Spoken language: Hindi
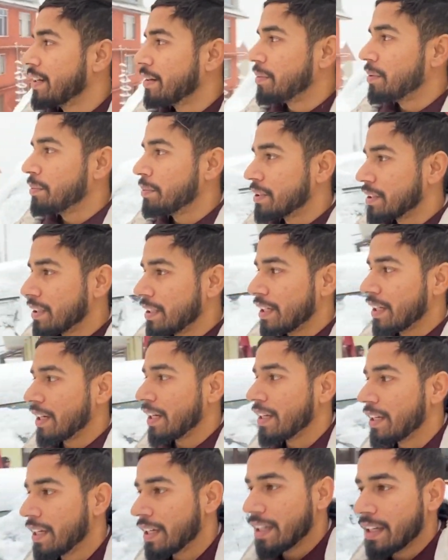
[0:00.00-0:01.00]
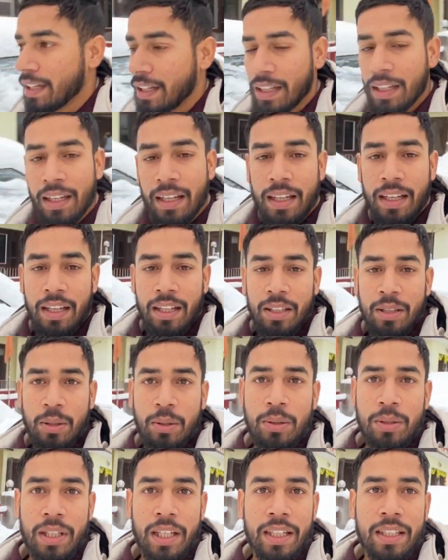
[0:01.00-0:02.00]
अभी बस निकलेंगे
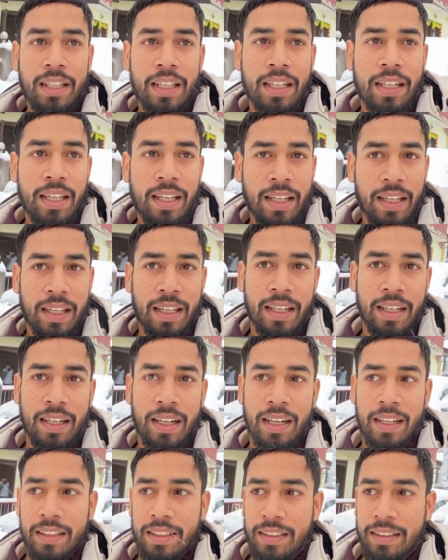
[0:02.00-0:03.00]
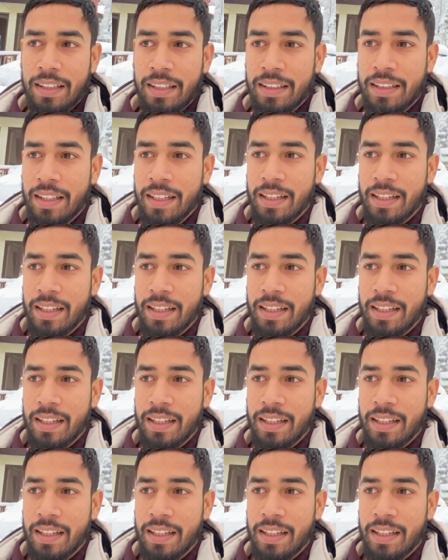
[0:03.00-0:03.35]
तो देखते हैं कहाँ तक जाते